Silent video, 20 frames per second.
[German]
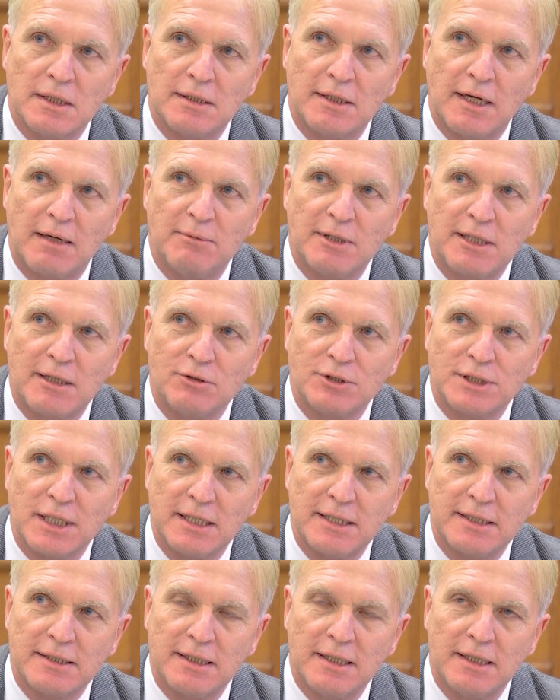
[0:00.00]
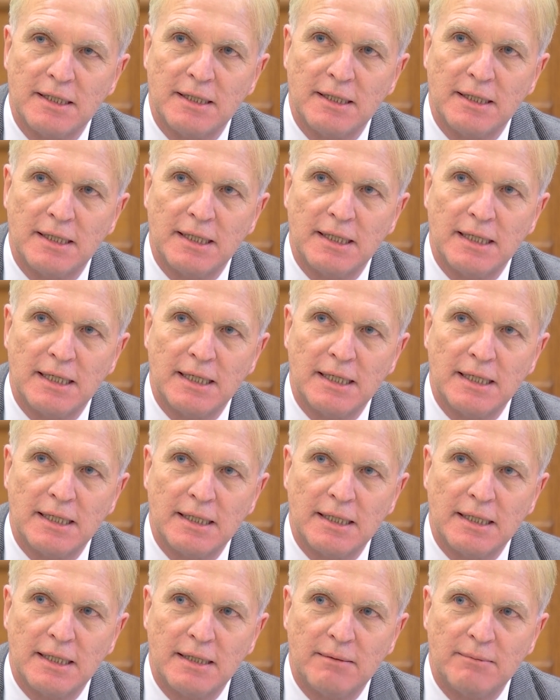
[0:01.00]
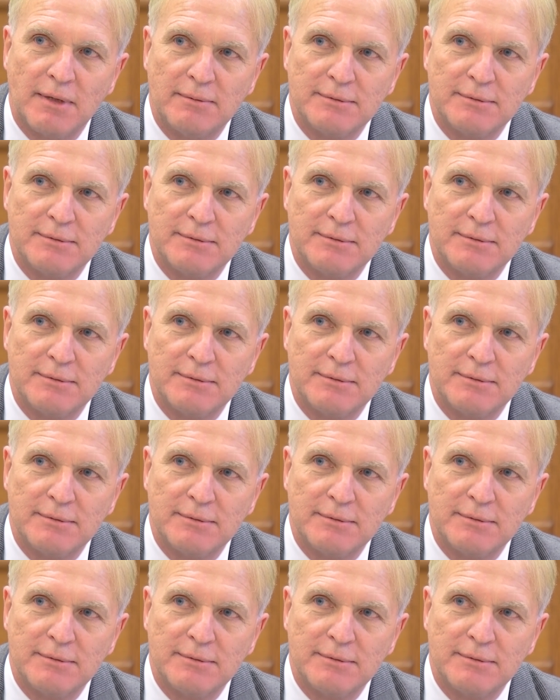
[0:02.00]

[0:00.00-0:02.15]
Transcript: Der Ermittlungsrichter am